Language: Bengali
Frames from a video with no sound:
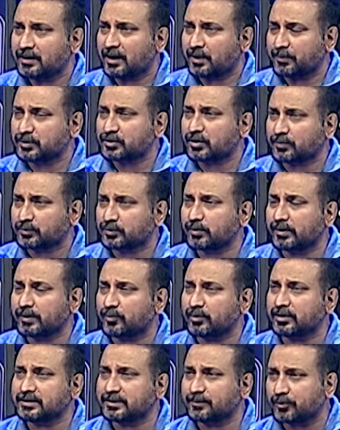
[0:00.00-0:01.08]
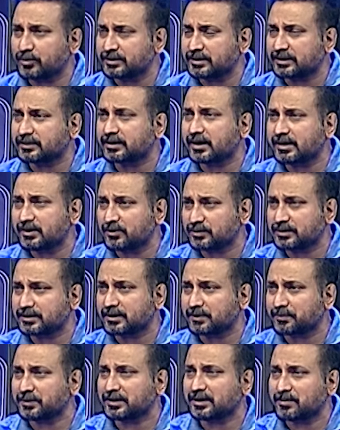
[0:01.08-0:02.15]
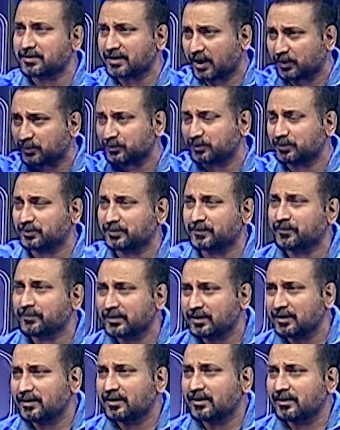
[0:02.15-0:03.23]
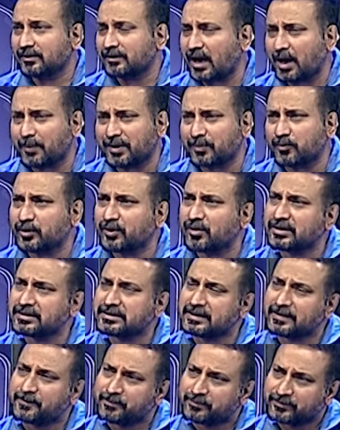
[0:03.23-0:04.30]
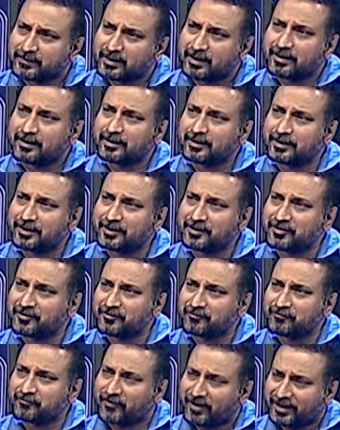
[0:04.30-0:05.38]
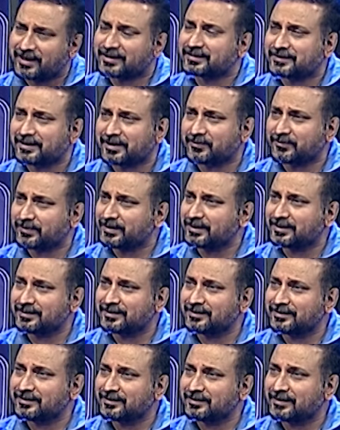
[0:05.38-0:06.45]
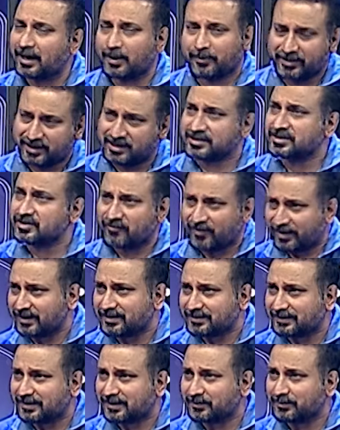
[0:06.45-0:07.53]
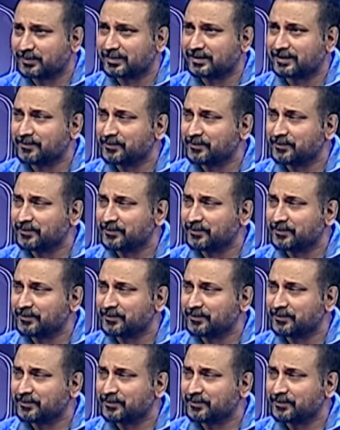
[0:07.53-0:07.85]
আমরা সবসময় বলি যে বৈচিত্র্যই হচ্ছে পৃথিবীর আনন্দ হ্যাঁ তা আমার মনে হয় যে ভাইরাস থাকবে আবার অ্যান্টিভাইরাস থাকবে